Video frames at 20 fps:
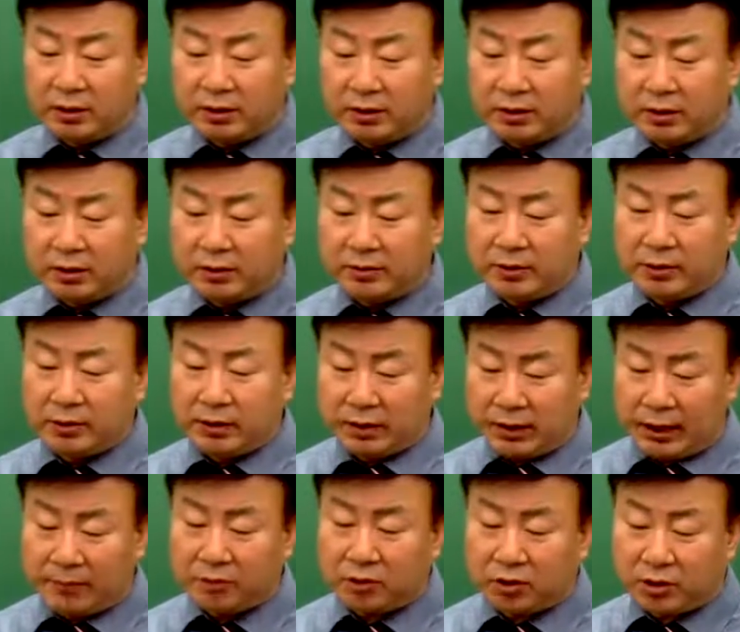네, 여러분 그냥
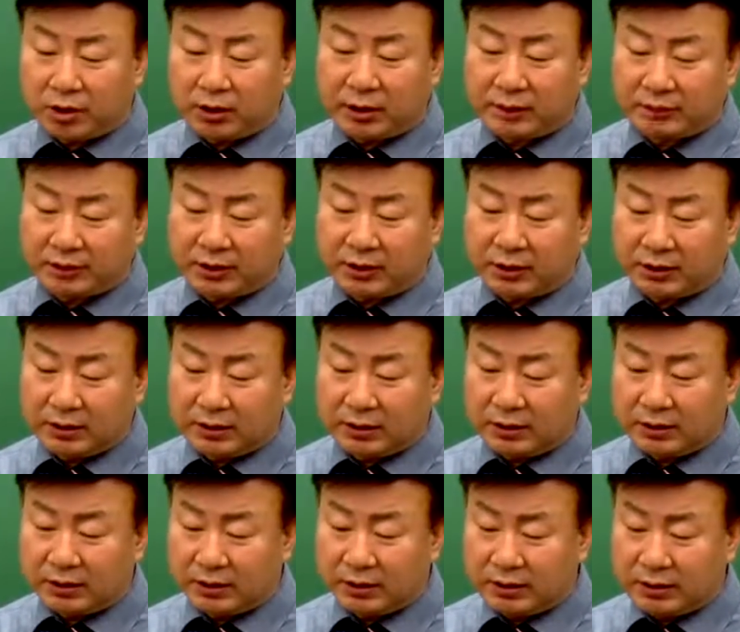감독관 합시다. 그냥.
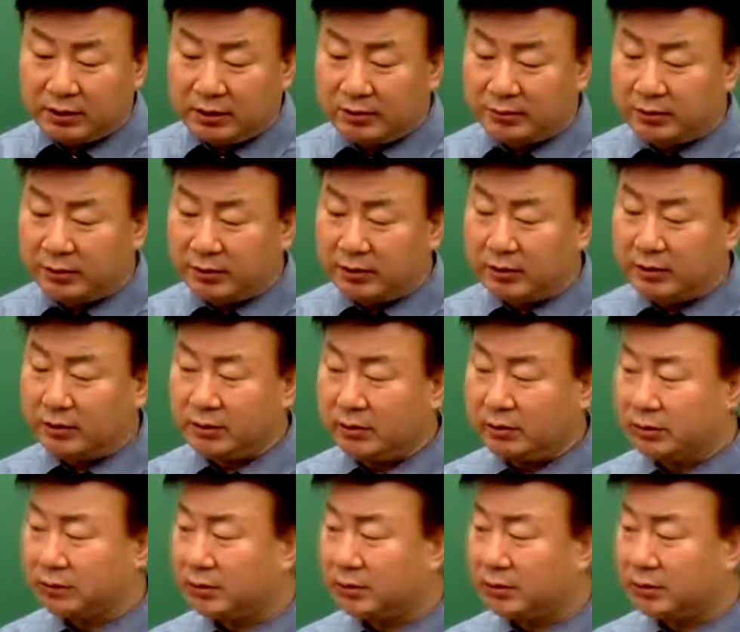어.